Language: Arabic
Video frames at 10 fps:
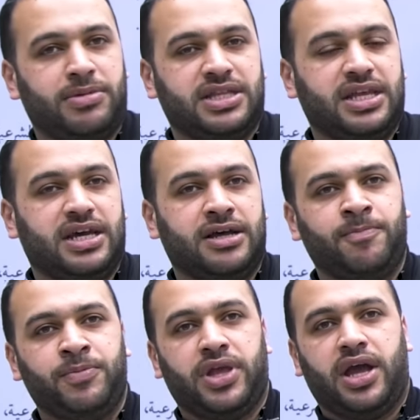المدينة
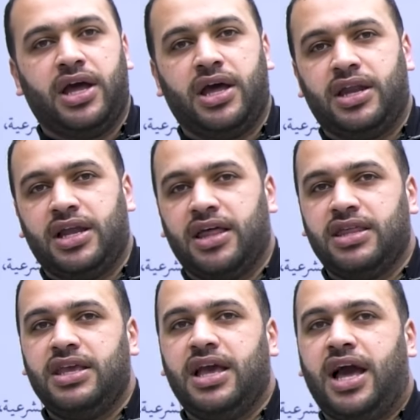آه،
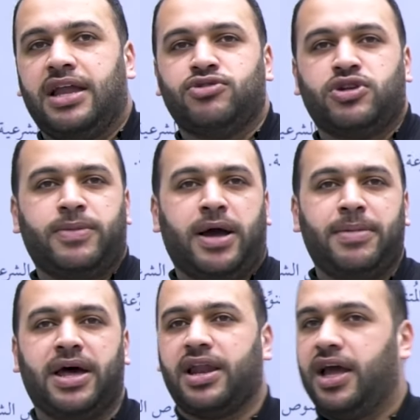الرياضيه على مجمع
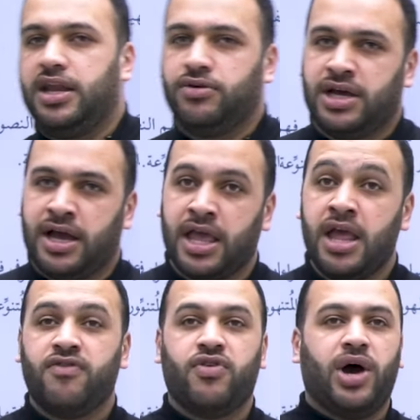عمان راح لهناك،
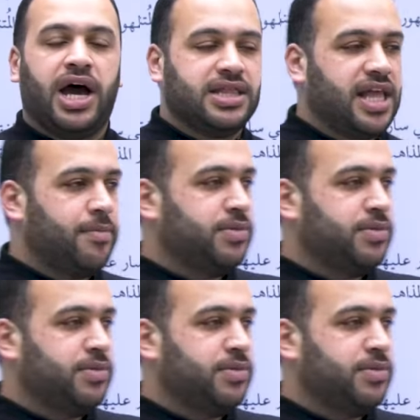في واحد لا